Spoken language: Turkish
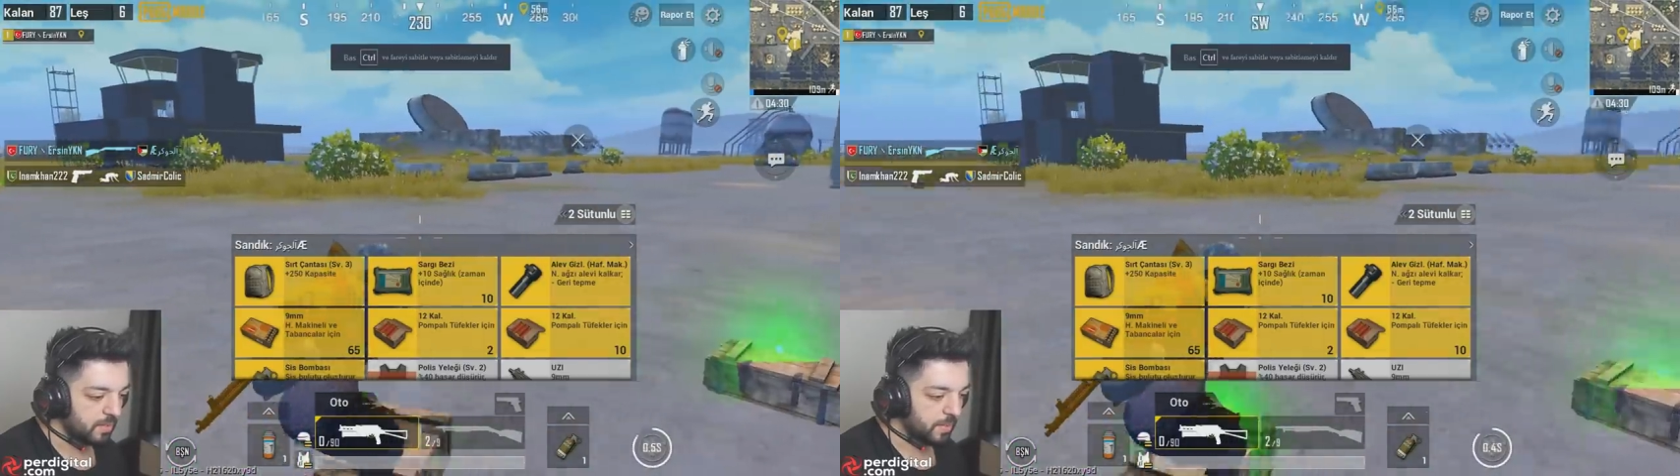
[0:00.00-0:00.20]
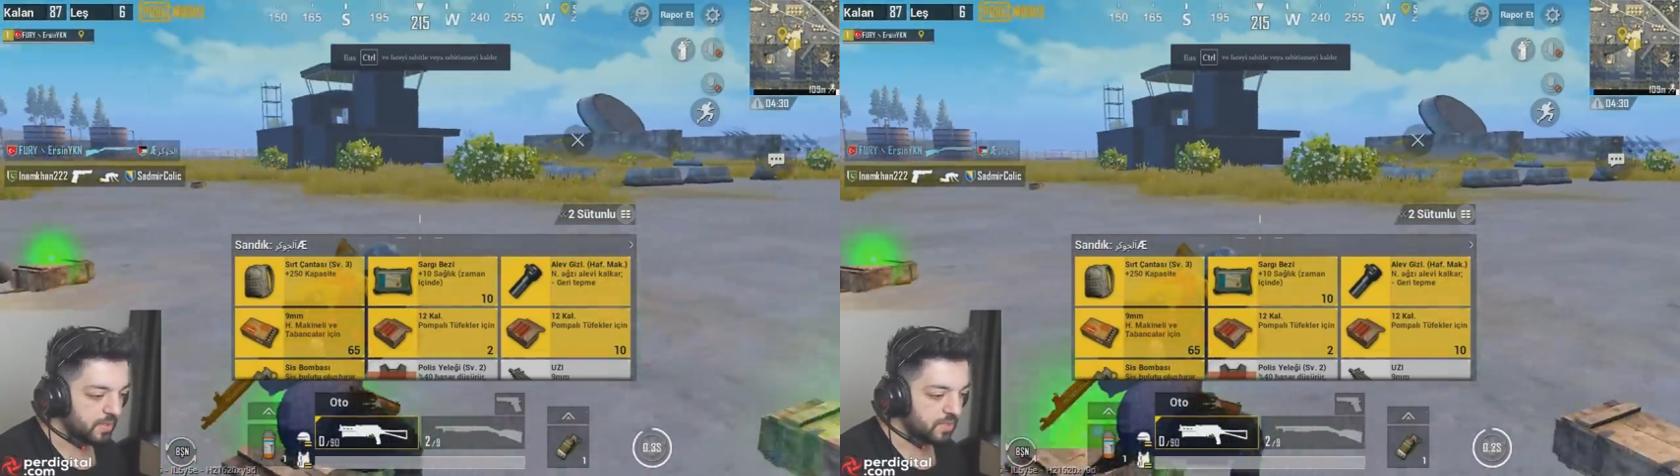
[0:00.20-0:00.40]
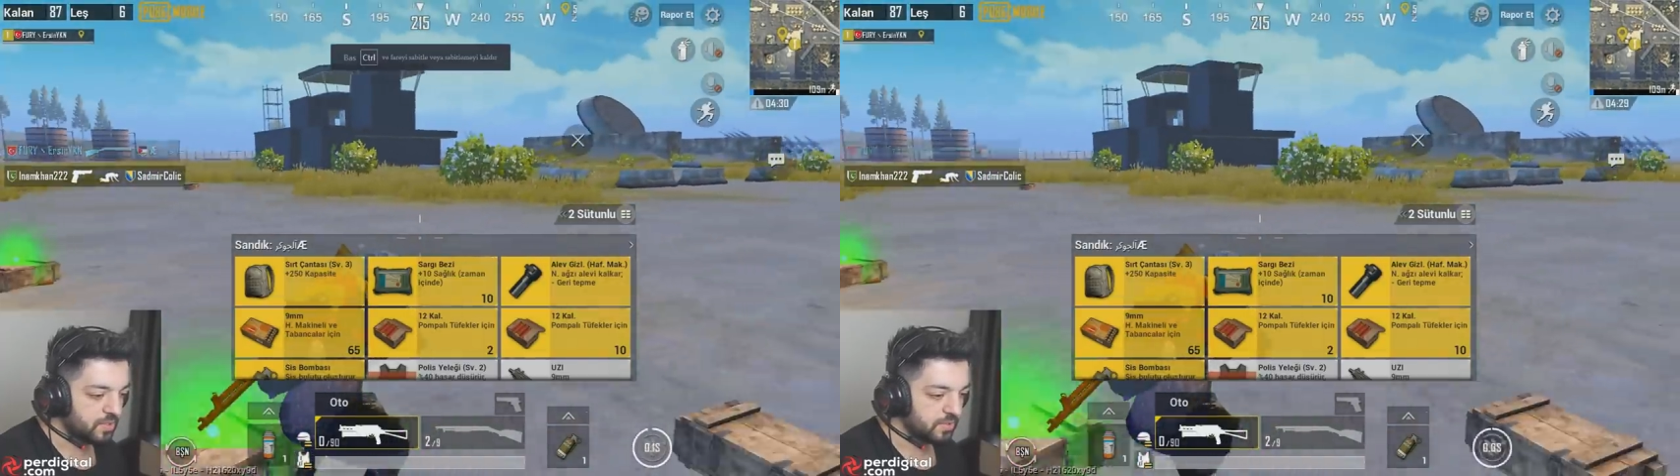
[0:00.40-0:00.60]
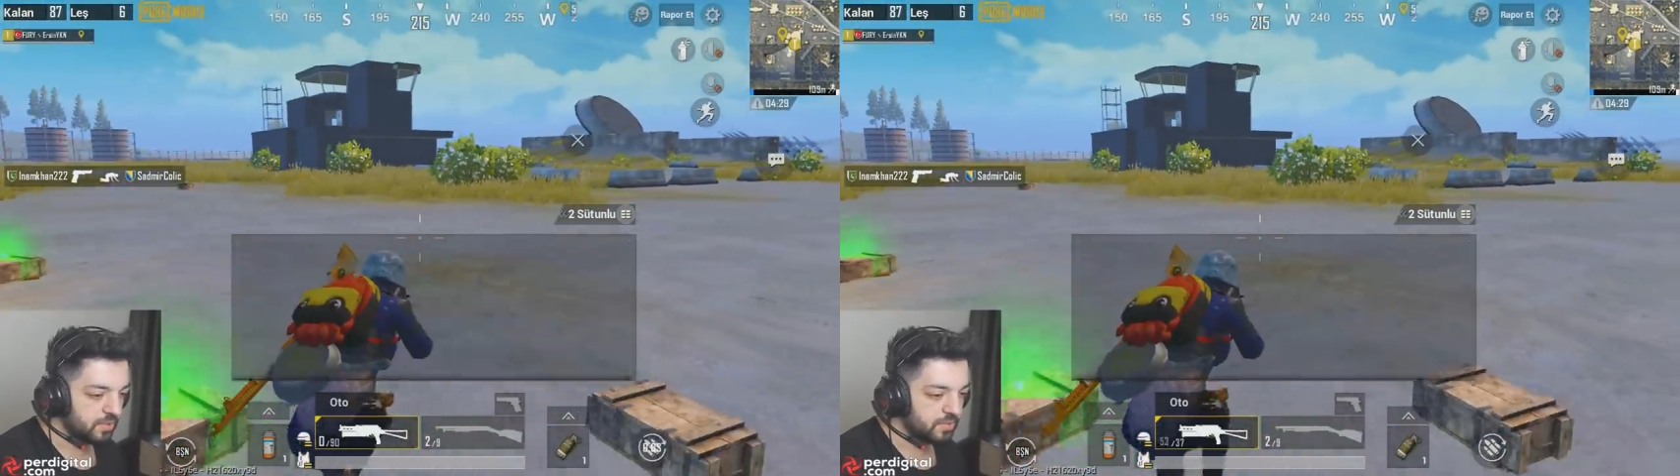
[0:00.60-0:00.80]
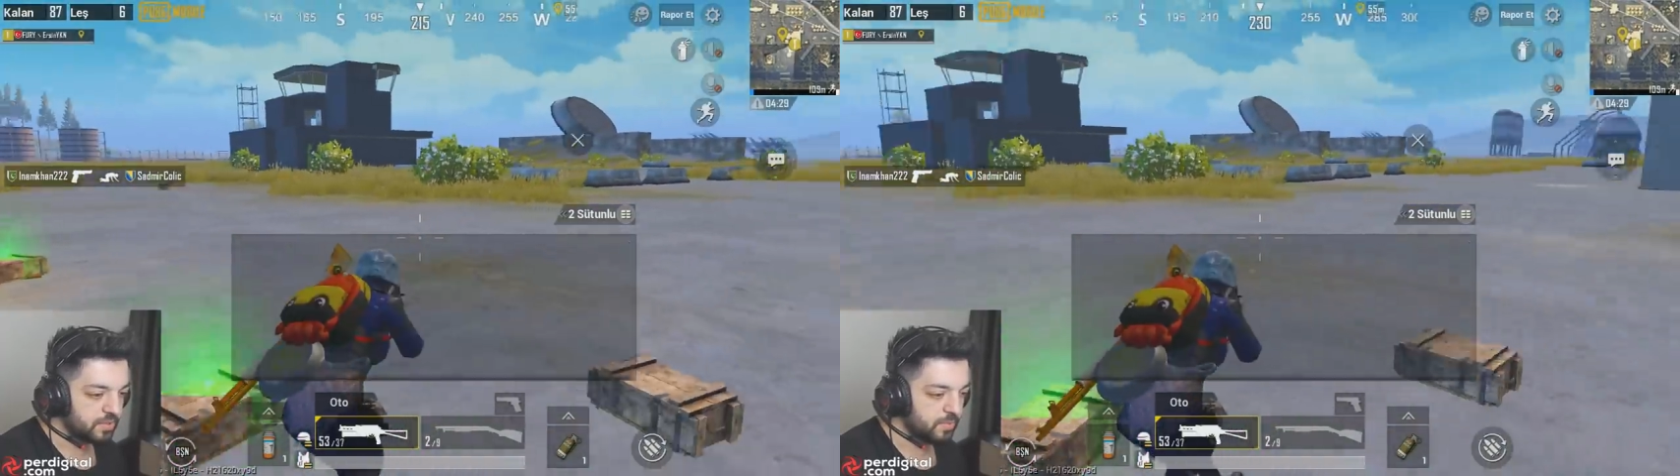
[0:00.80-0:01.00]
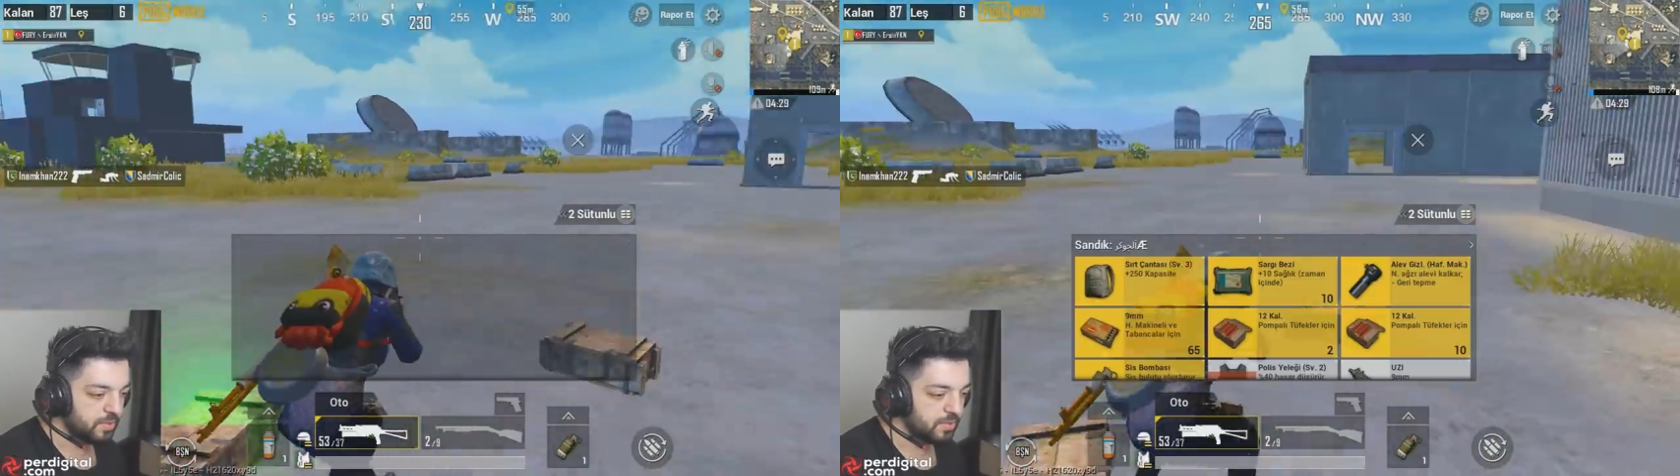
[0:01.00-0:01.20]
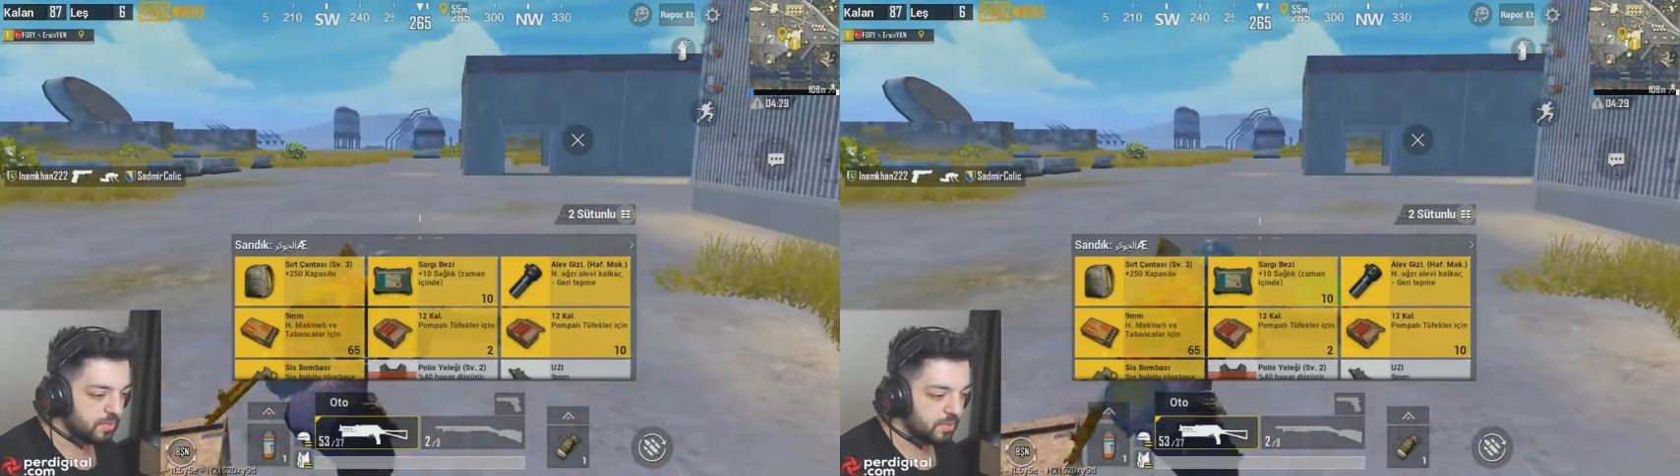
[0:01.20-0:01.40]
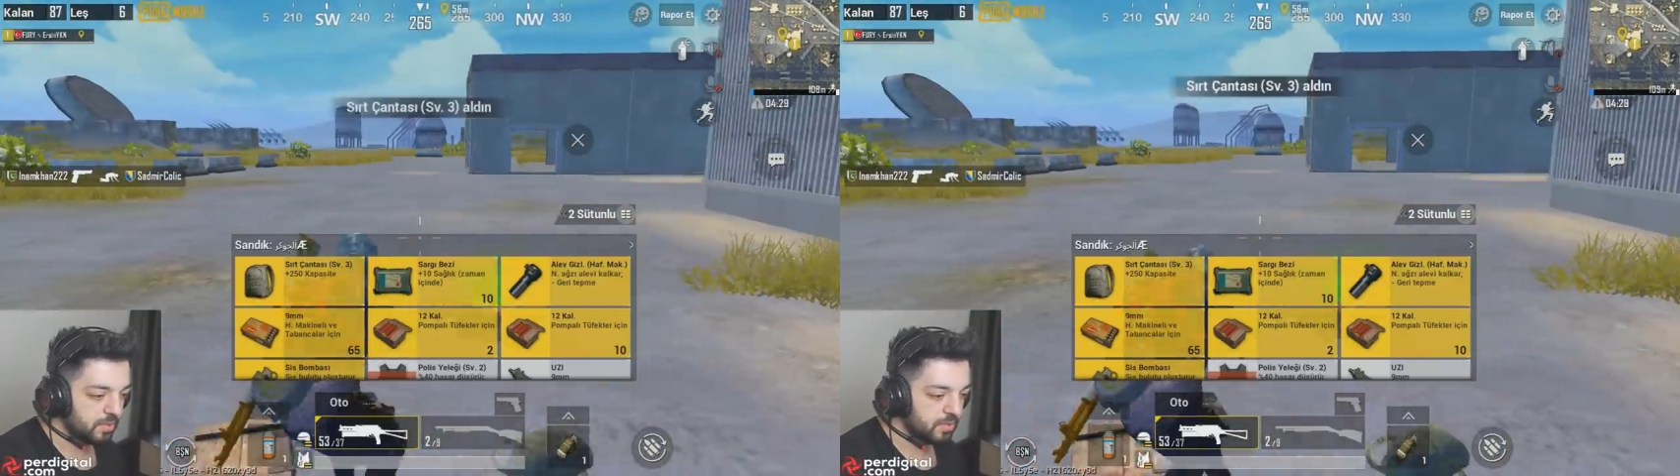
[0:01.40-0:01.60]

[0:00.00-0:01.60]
Baya canını acıtmış.